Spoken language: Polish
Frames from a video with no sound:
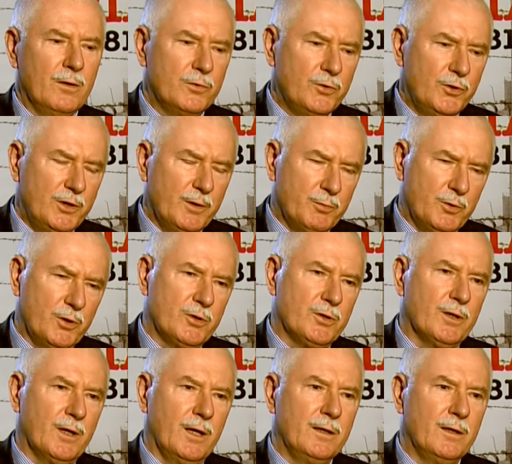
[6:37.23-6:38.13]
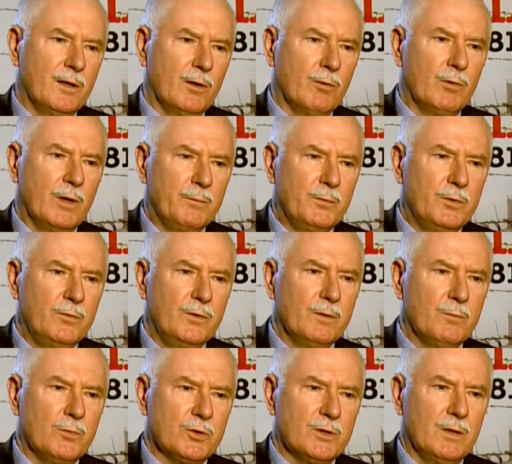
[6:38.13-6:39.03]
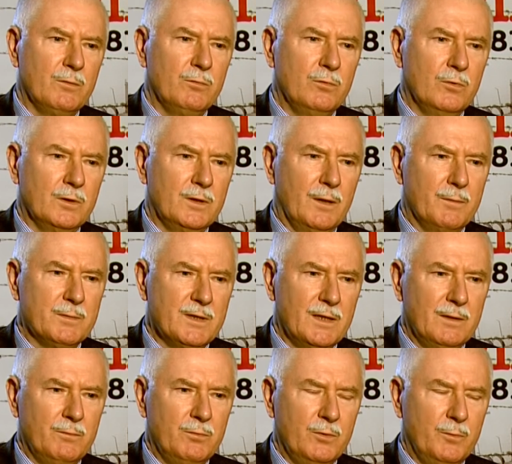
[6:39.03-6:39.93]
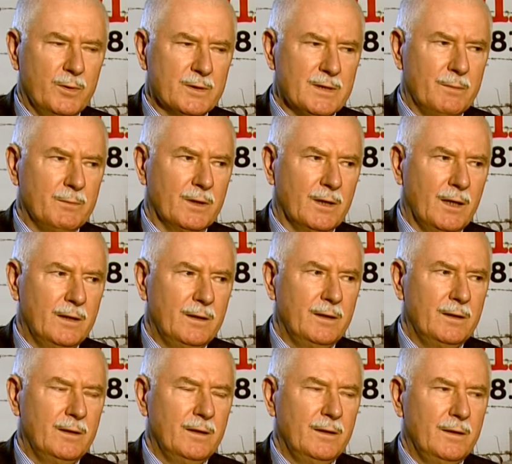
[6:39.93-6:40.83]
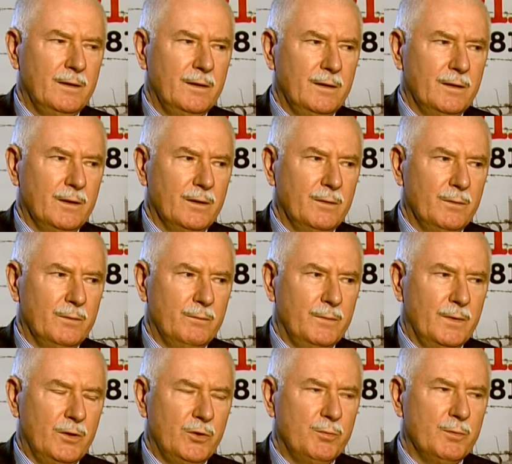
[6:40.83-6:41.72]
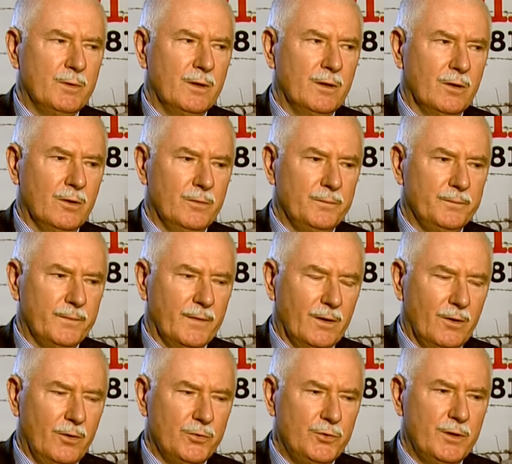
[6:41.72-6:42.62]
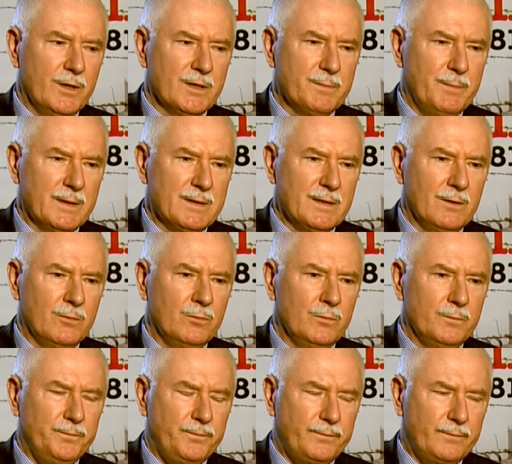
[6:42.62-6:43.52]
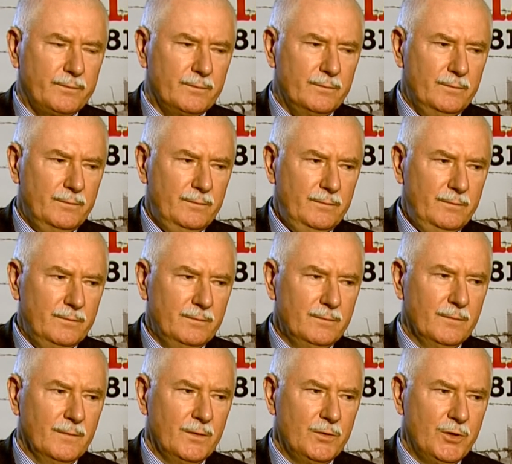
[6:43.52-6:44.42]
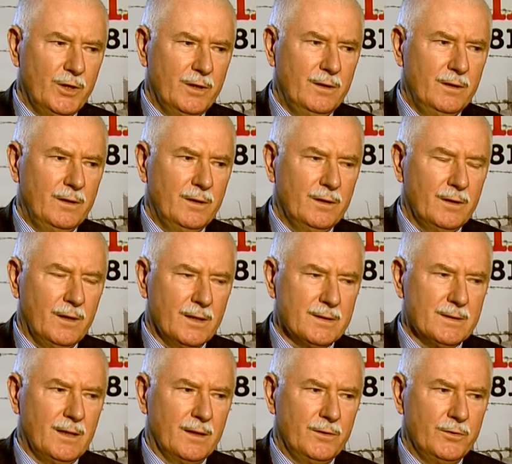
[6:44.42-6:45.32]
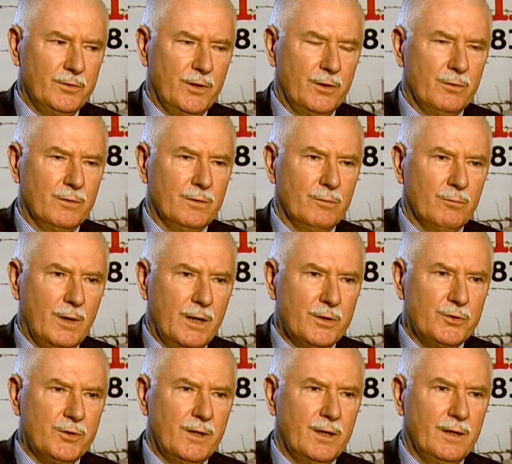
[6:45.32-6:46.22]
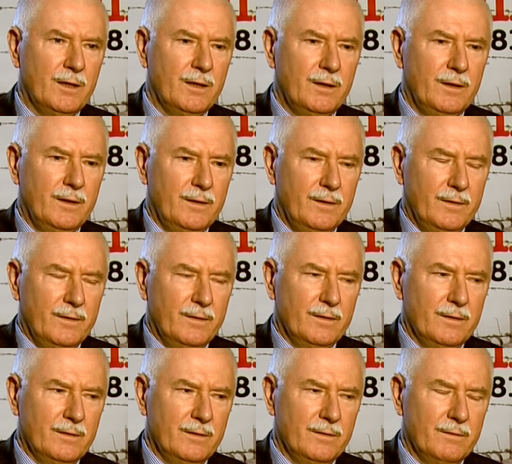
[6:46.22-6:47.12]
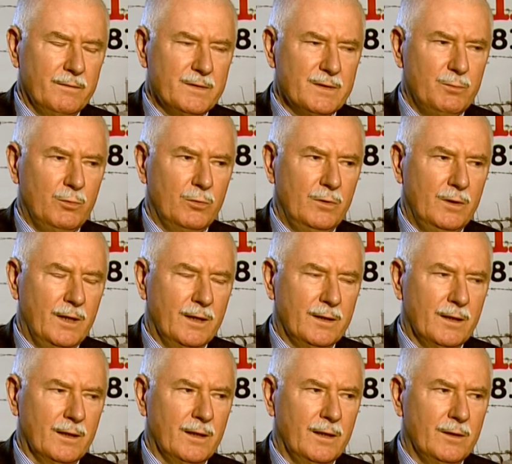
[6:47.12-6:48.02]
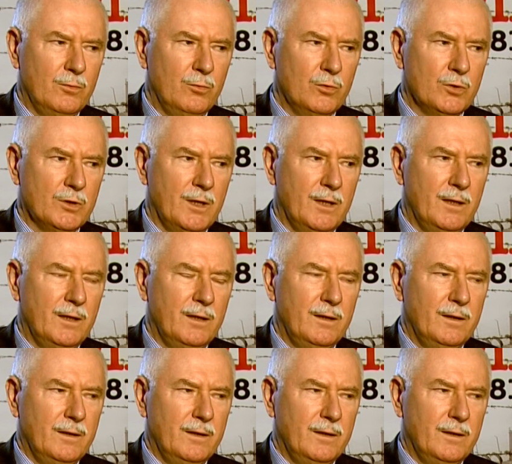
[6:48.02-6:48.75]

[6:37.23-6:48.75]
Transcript: Oczywiście przestrzegali regulaminy, nie można było tam, cele były pozamykane. Y, mieliśmy tylko godzinę spaceru dziennie, raz na tydzień łaźnia wspólna, taka duża.